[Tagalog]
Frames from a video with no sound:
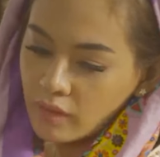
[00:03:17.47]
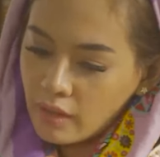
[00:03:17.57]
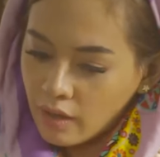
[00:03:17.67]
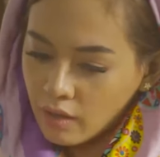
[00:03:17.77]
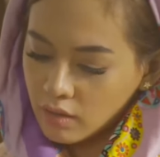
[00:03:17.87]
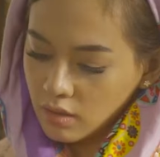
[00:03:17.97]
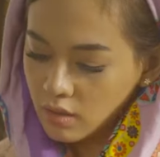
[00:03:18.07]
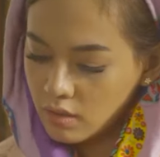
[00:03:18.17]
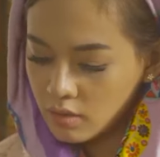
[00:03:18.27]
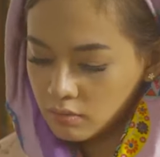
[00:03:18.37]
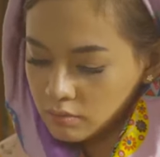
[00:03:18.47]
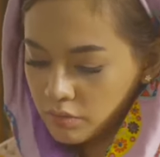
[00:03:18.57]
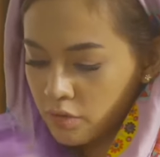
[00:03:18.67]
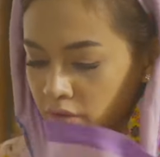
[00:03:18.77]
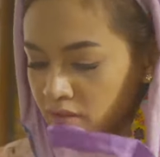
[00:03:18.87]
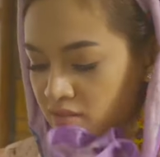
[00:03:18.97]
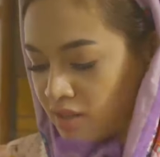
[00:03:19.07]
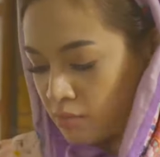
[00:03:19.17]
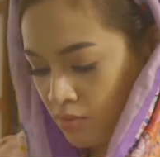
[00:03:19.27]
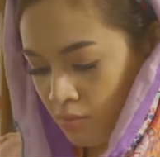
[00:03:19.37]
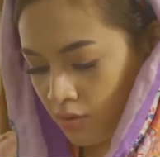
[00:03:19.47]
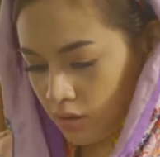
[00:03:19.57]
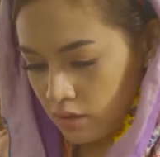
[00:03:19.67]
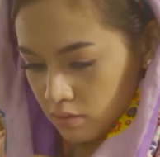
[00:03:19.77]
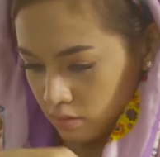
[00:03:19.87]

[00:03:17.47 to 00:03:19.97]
Yeah. They're gonna send me money.